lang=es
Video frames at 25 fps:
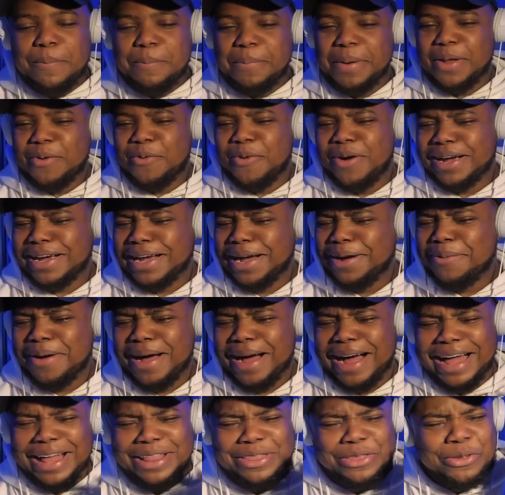Pero
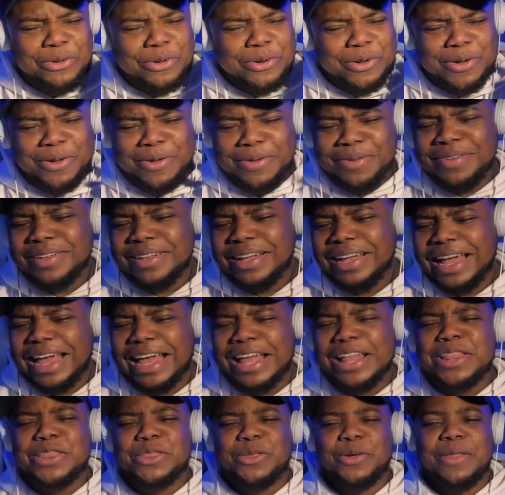acabándonos
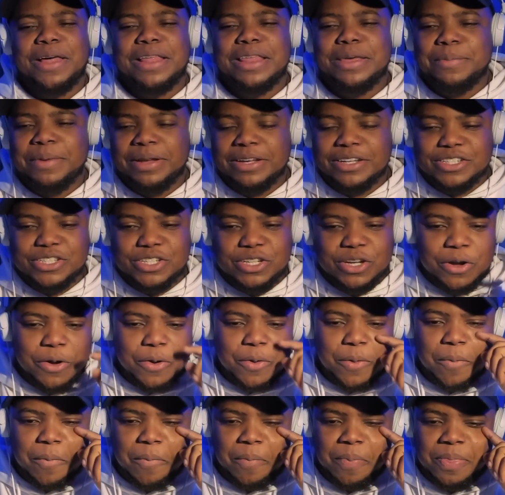en toda
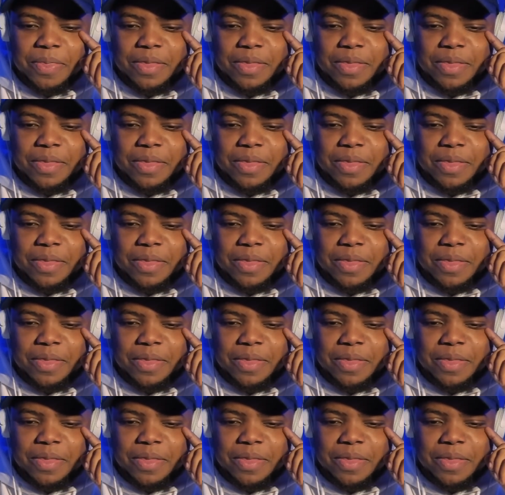dimensión.